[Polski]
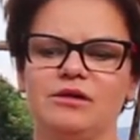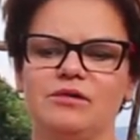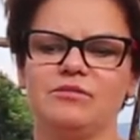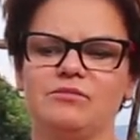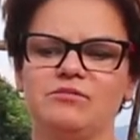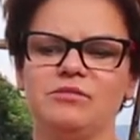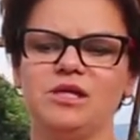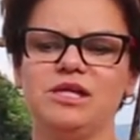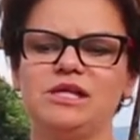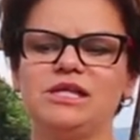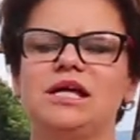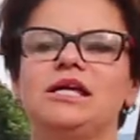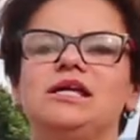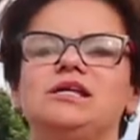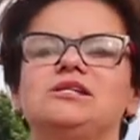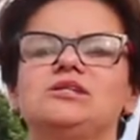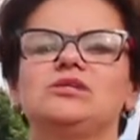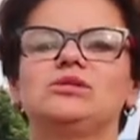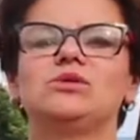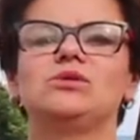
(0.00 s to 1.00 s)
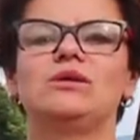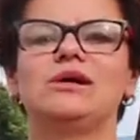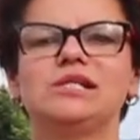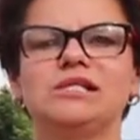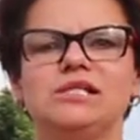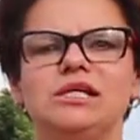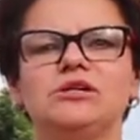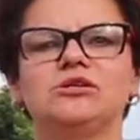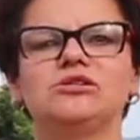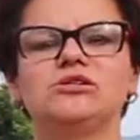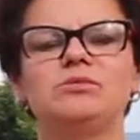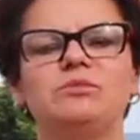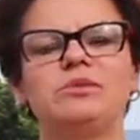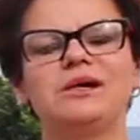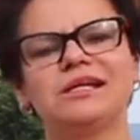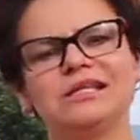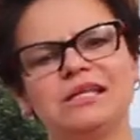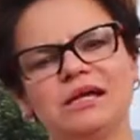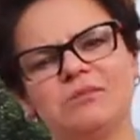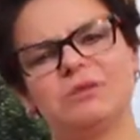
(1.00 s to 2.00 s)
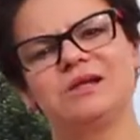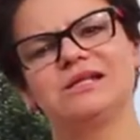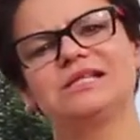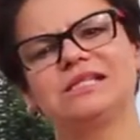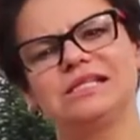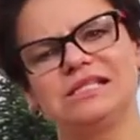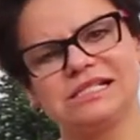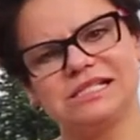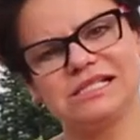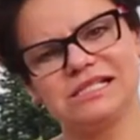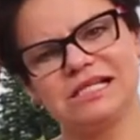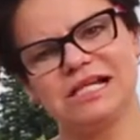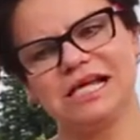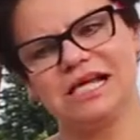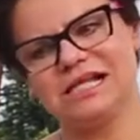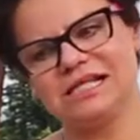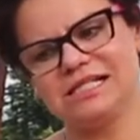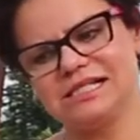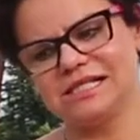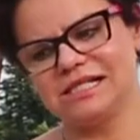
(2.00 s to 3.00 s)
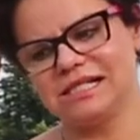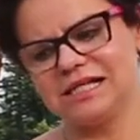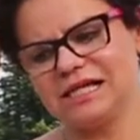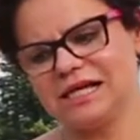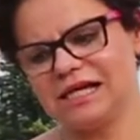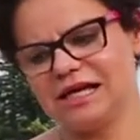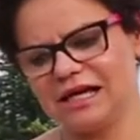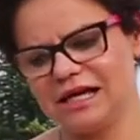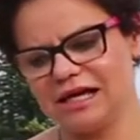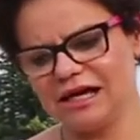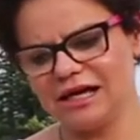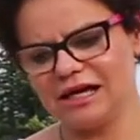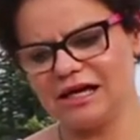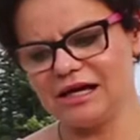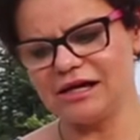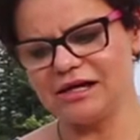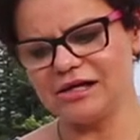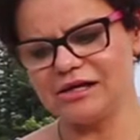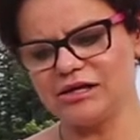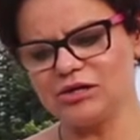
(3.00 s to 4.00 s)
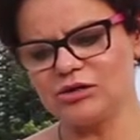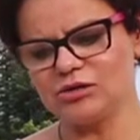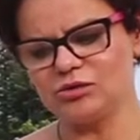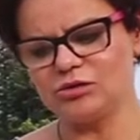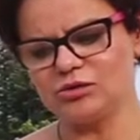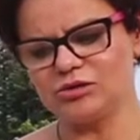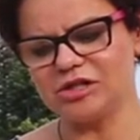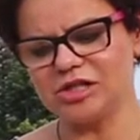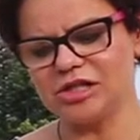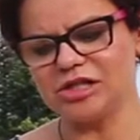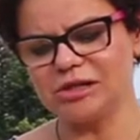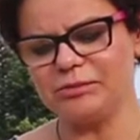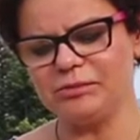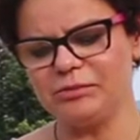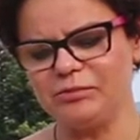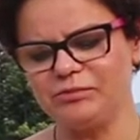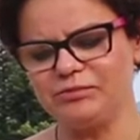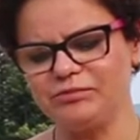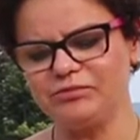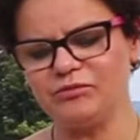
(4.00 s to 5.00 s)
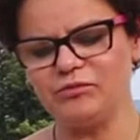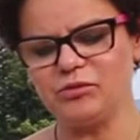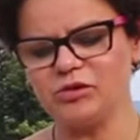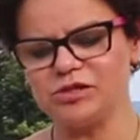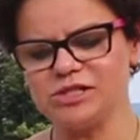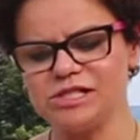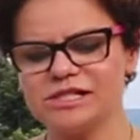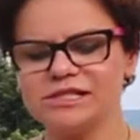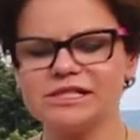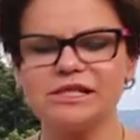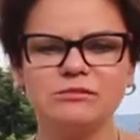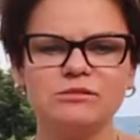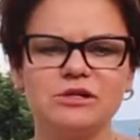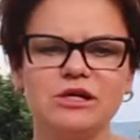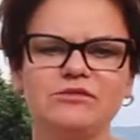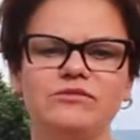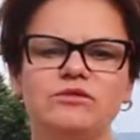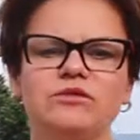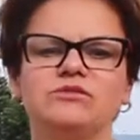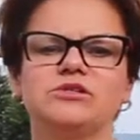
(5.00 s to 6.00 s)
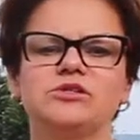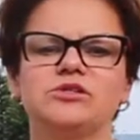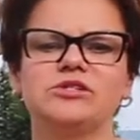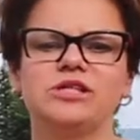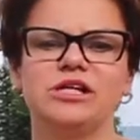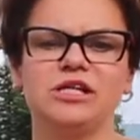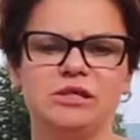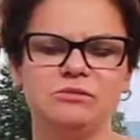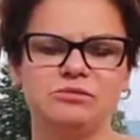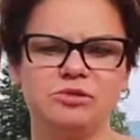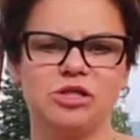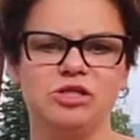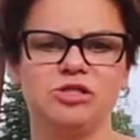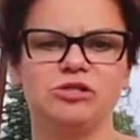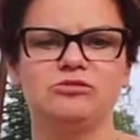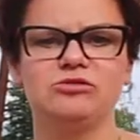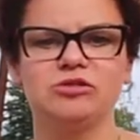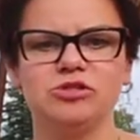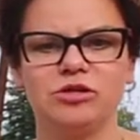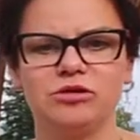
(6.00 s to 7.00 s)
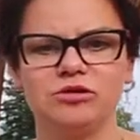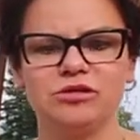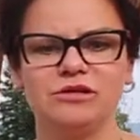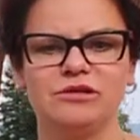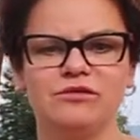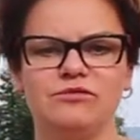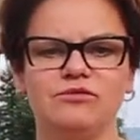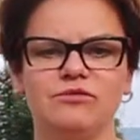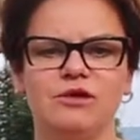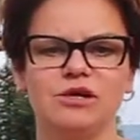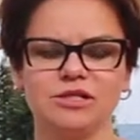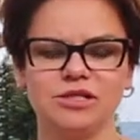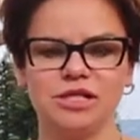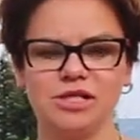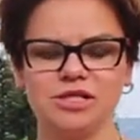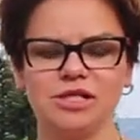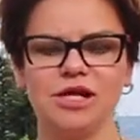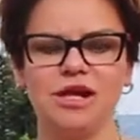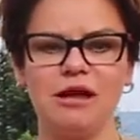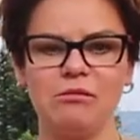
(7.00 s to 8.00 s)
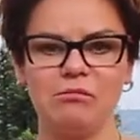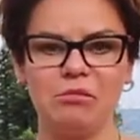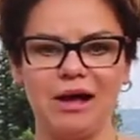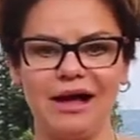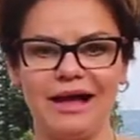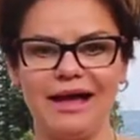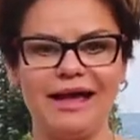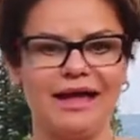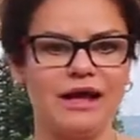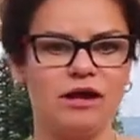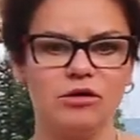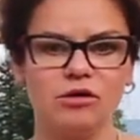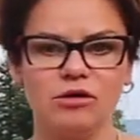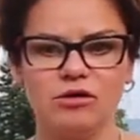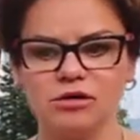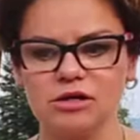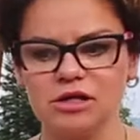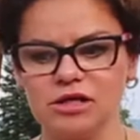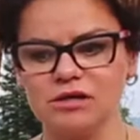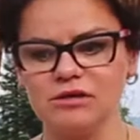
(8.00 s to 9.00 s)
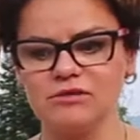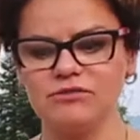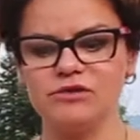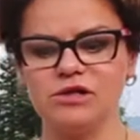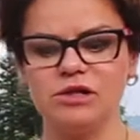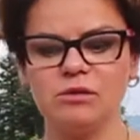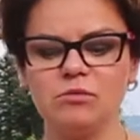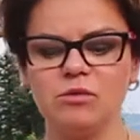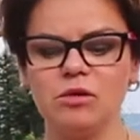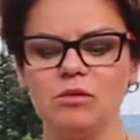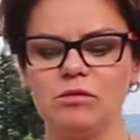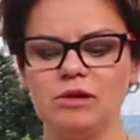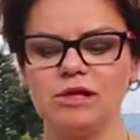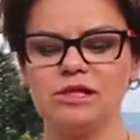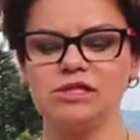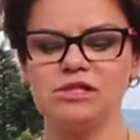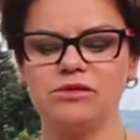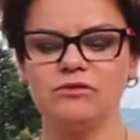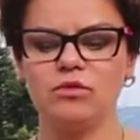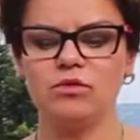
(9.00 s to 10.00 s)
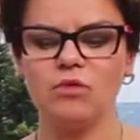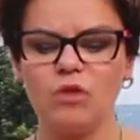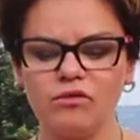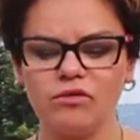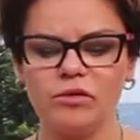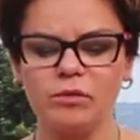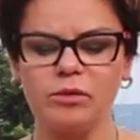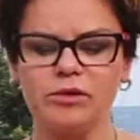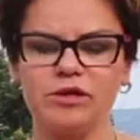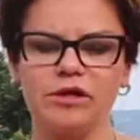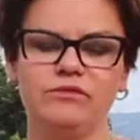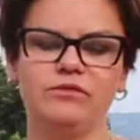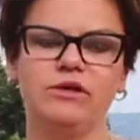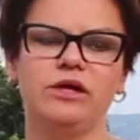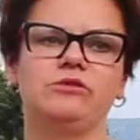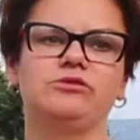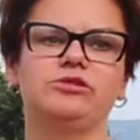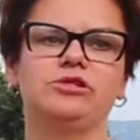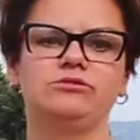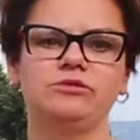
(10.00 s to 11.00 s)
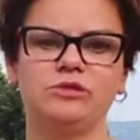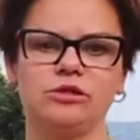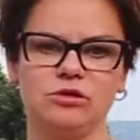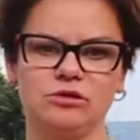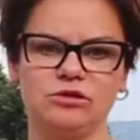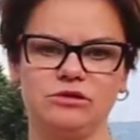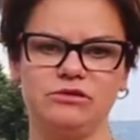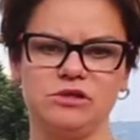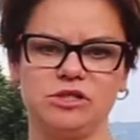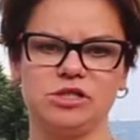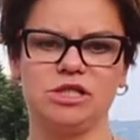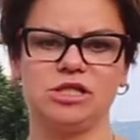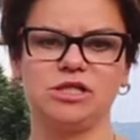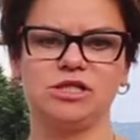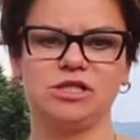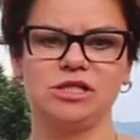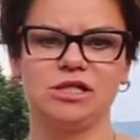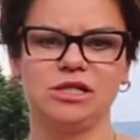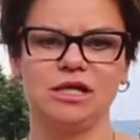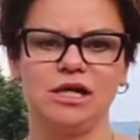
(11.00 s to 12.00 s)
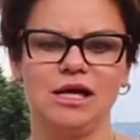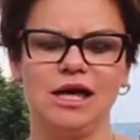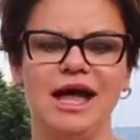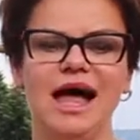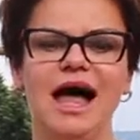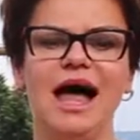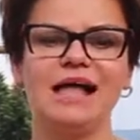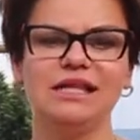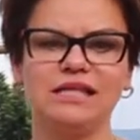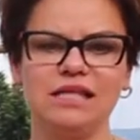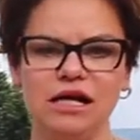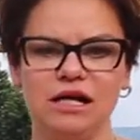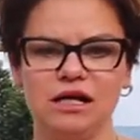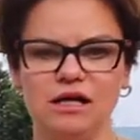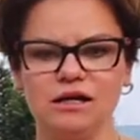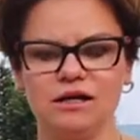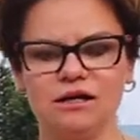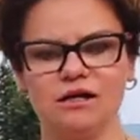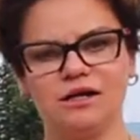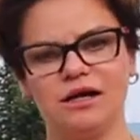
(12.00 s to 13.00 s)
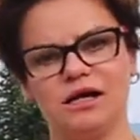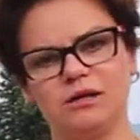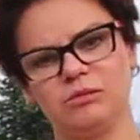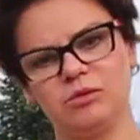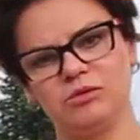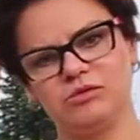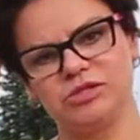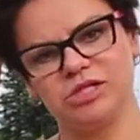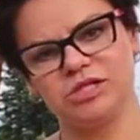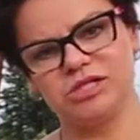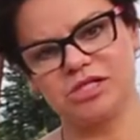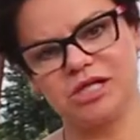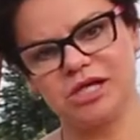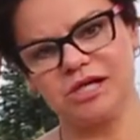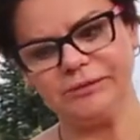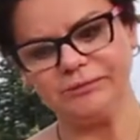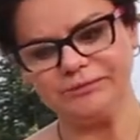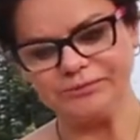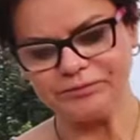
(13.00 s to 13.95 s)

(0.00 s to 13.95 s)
Mi takie sytuacje rodzą permanentny stres, e, który mój system nerwowy zostaje przeciążony. Włącza się lampka error i w tym momencie w głowie pojawiają się tylko dwie rzeczy. Atak albo ucieczka.